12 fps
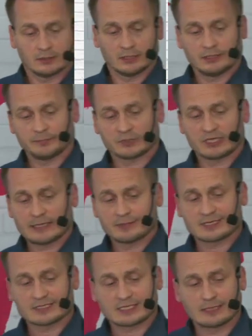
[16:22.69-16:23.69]
i podajemy
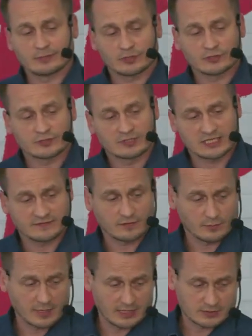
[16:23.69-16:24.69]
na samym końcu nazwę
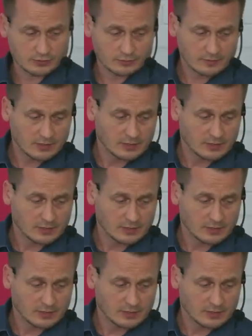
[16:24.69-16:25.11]
obrazu.